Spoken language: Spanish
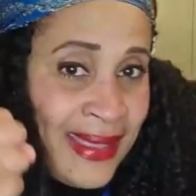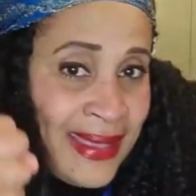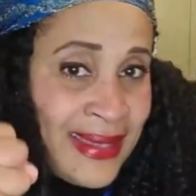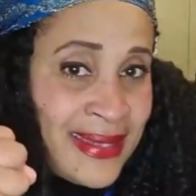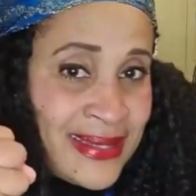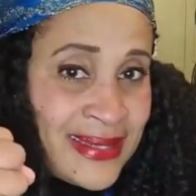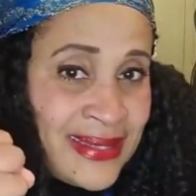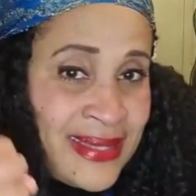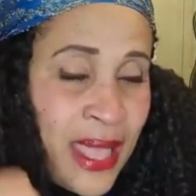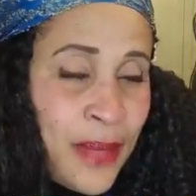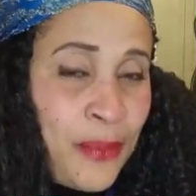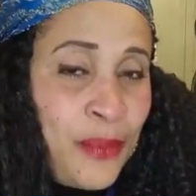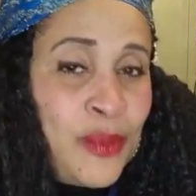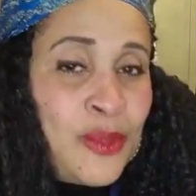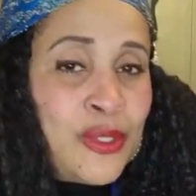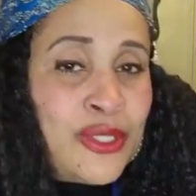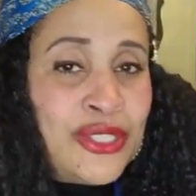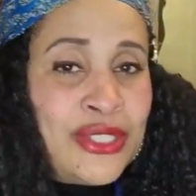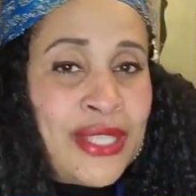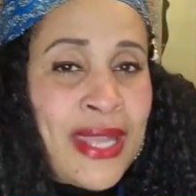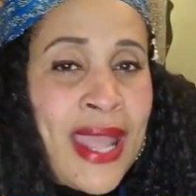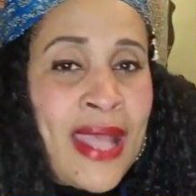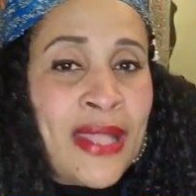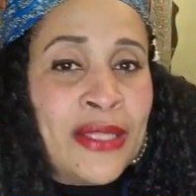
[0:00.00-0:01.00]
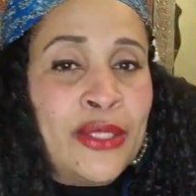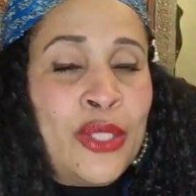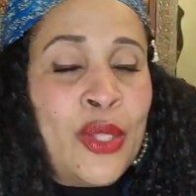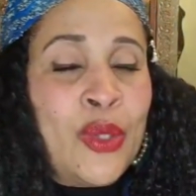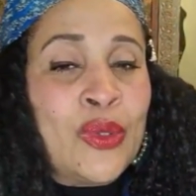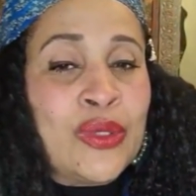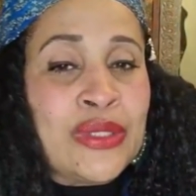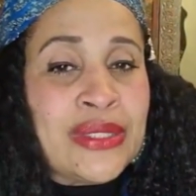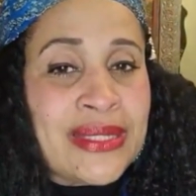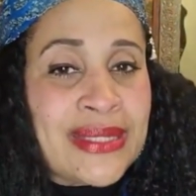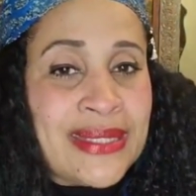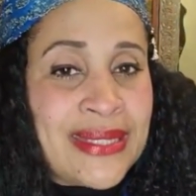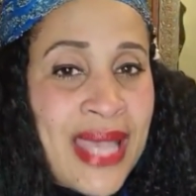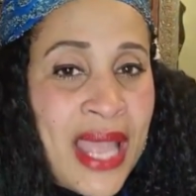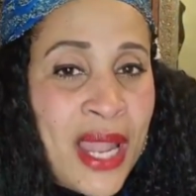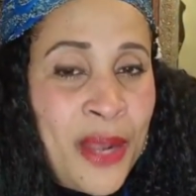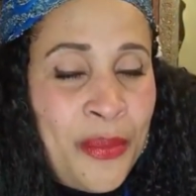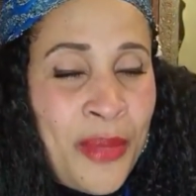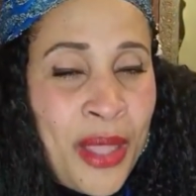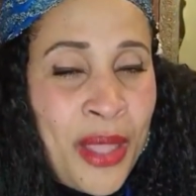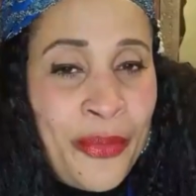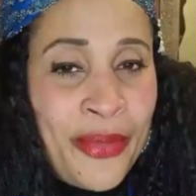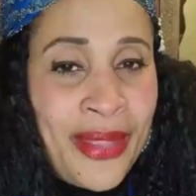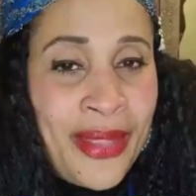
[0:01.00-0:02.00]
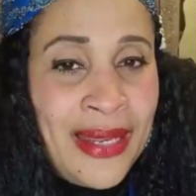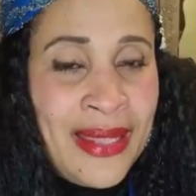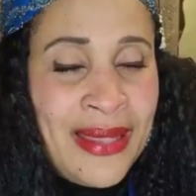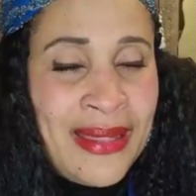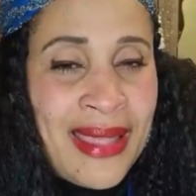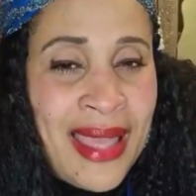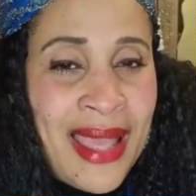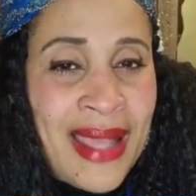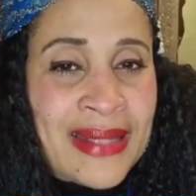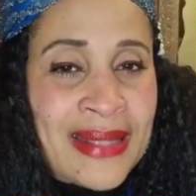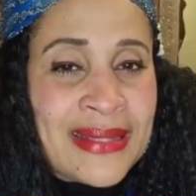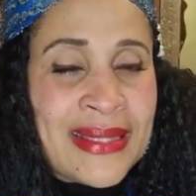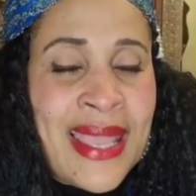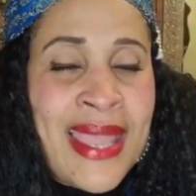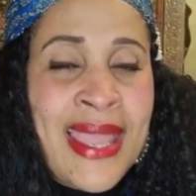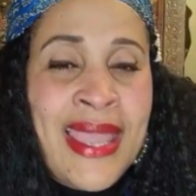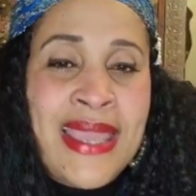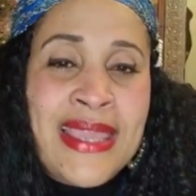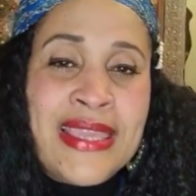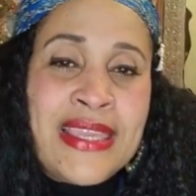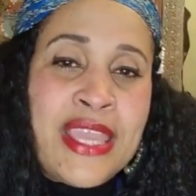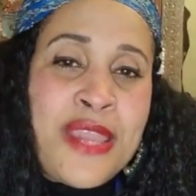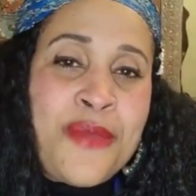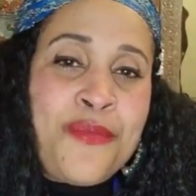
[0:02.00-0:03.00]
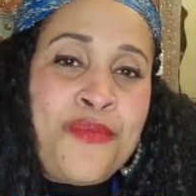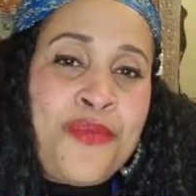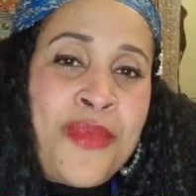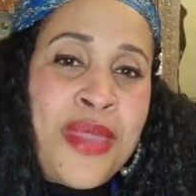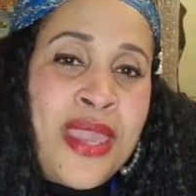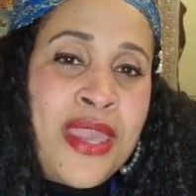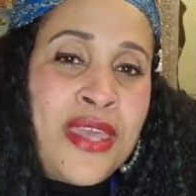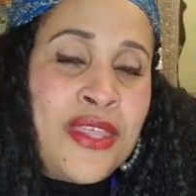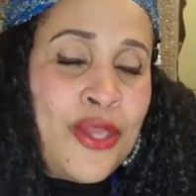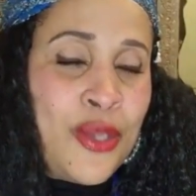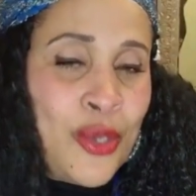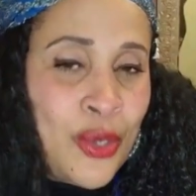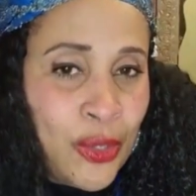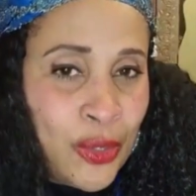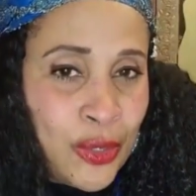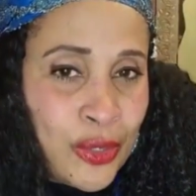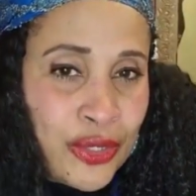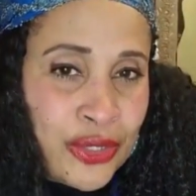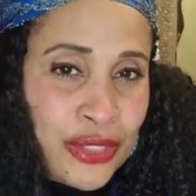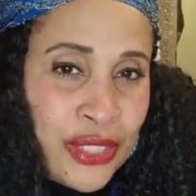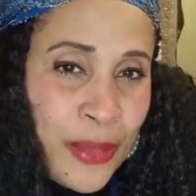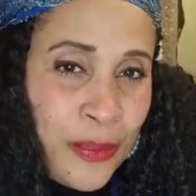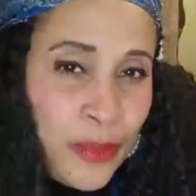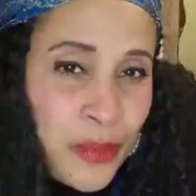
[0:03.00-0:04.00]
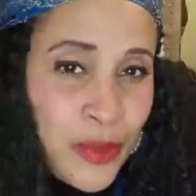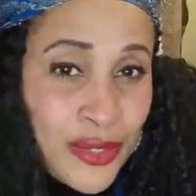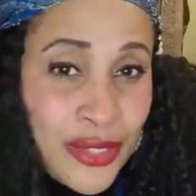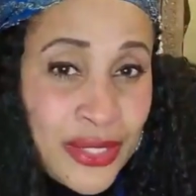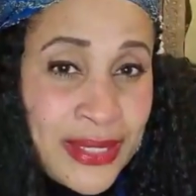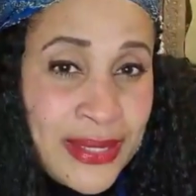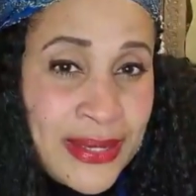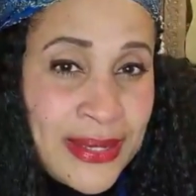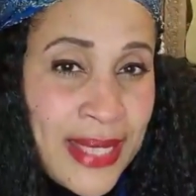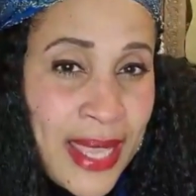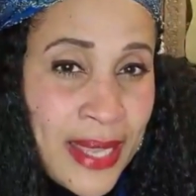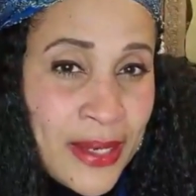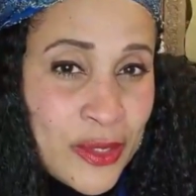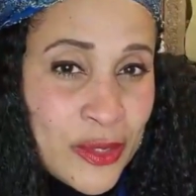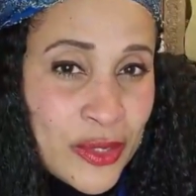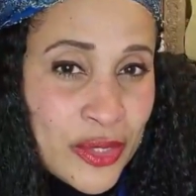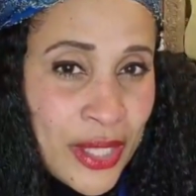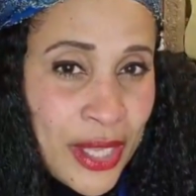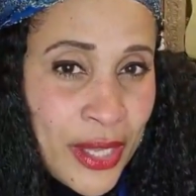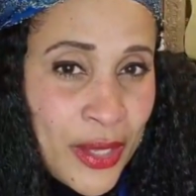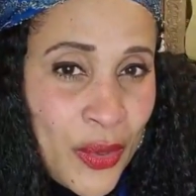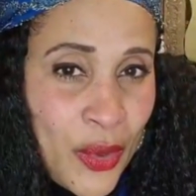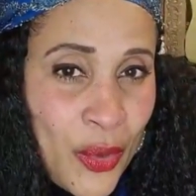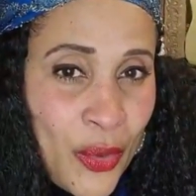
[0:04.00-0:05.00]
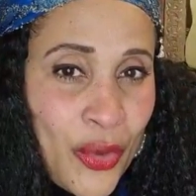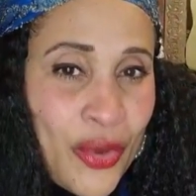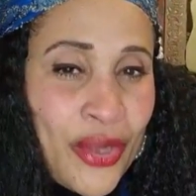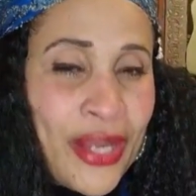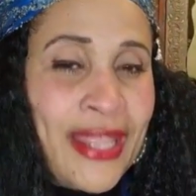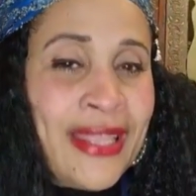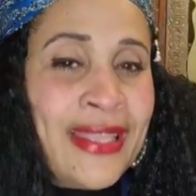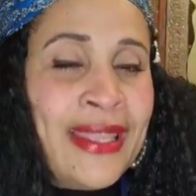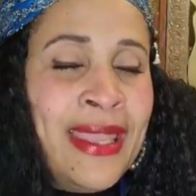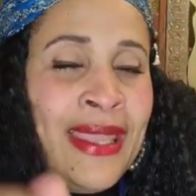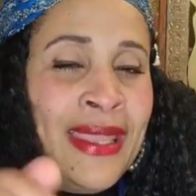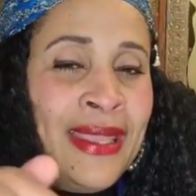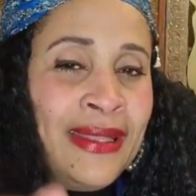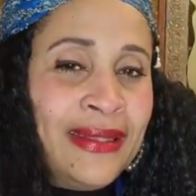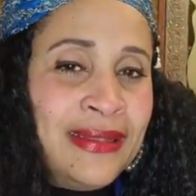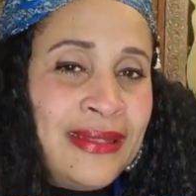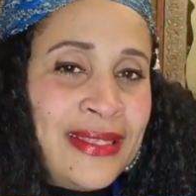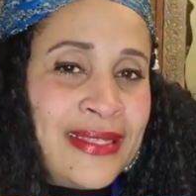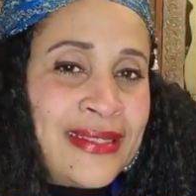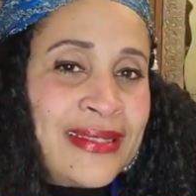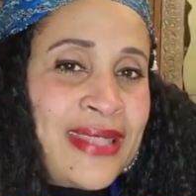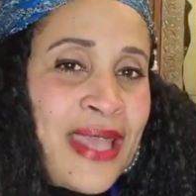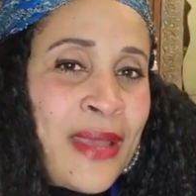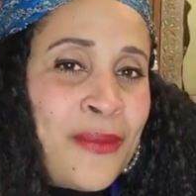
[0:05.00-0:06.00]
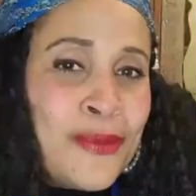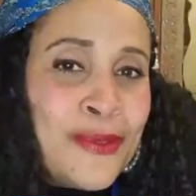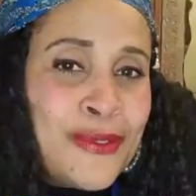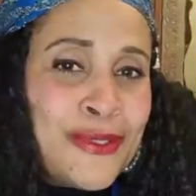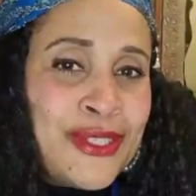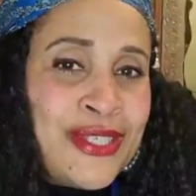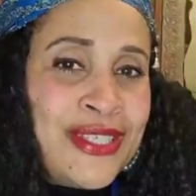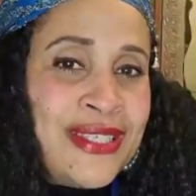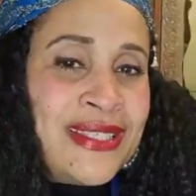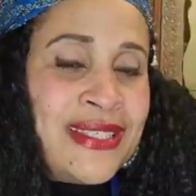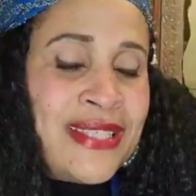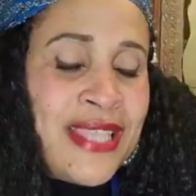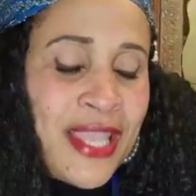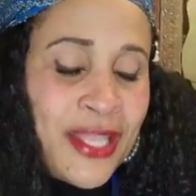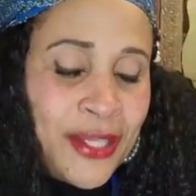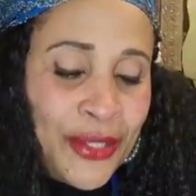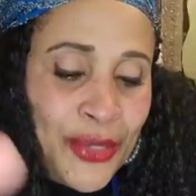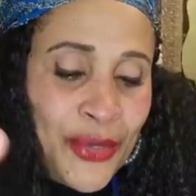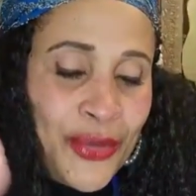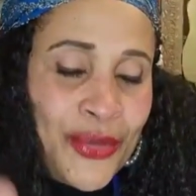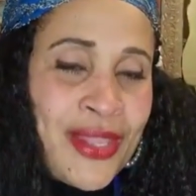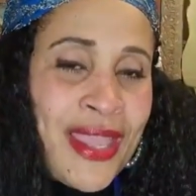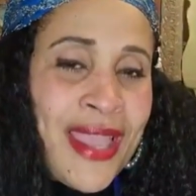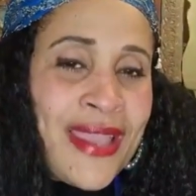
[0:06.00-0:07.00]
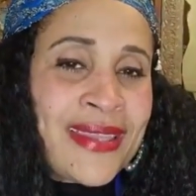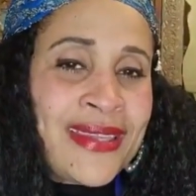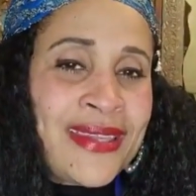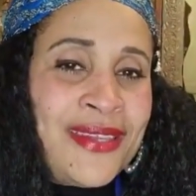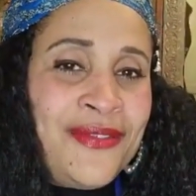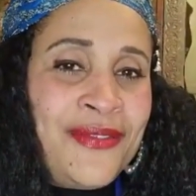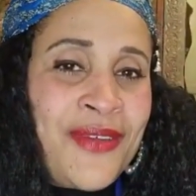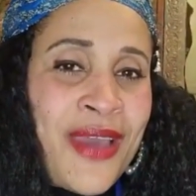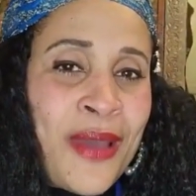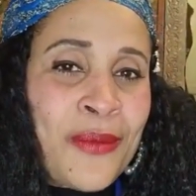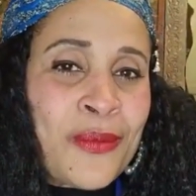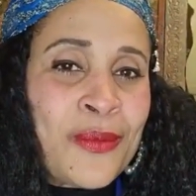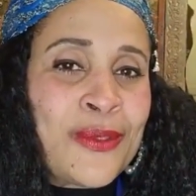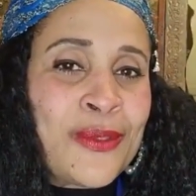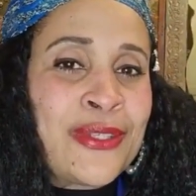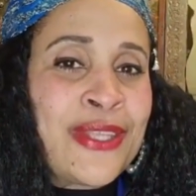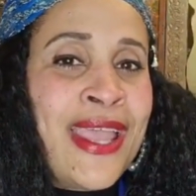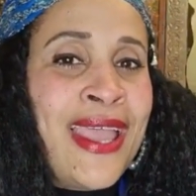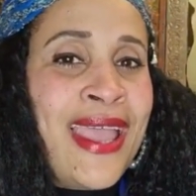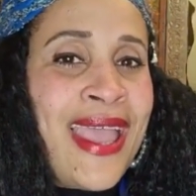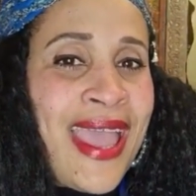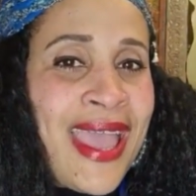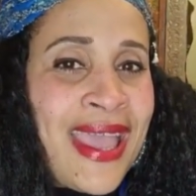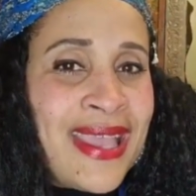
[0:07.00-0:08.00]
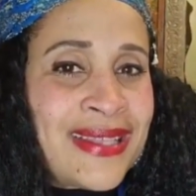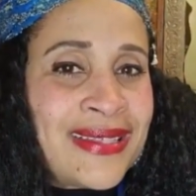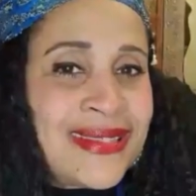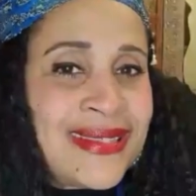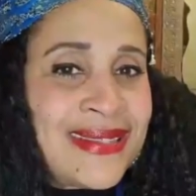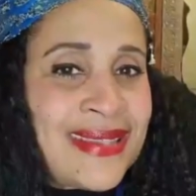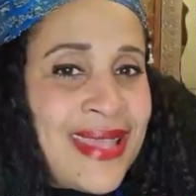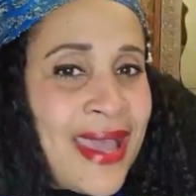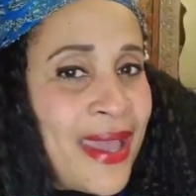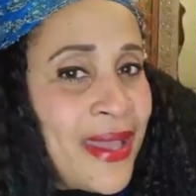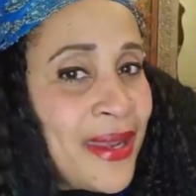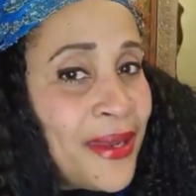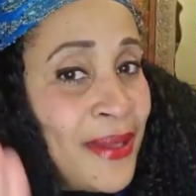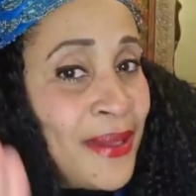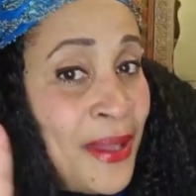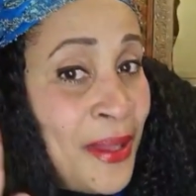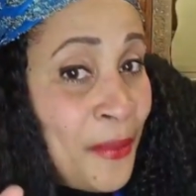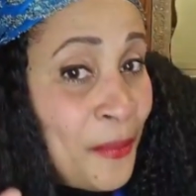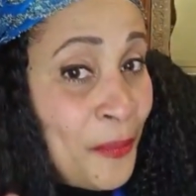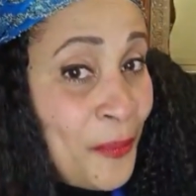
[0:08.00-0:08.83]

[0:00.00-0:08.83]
que está mostrando Salma Belly Dance y en medio de los tiempos insanos que corren, te estamos diciendo que aquí vamos a estar.